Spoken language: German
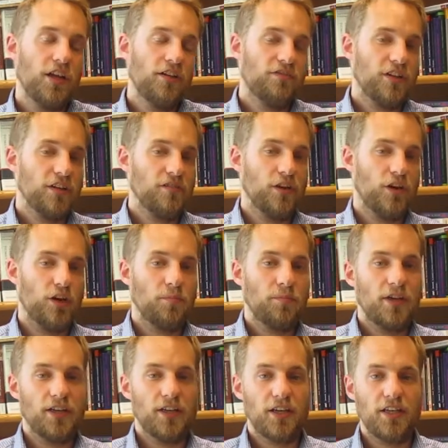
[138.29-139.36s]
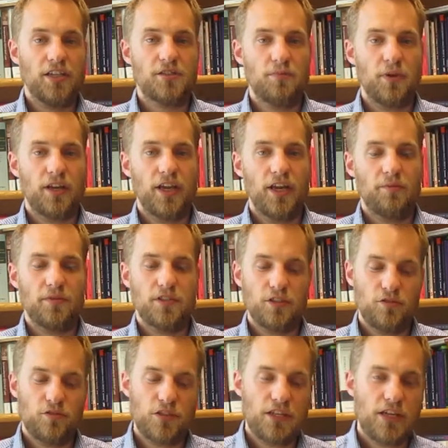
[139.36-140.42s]
finden wir auch bei der Gerichtsbarkeit
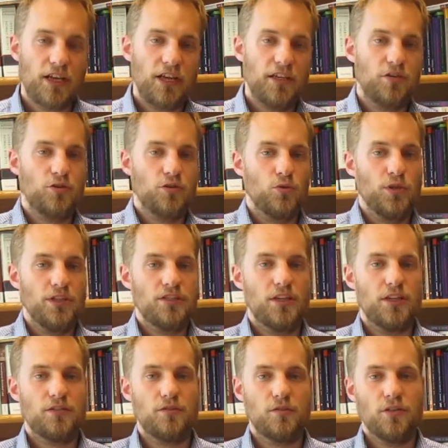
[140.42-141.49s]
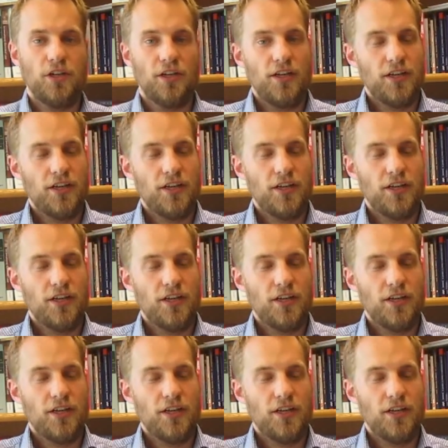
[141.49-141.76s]
bzw. der Rechtsdurchsetzung.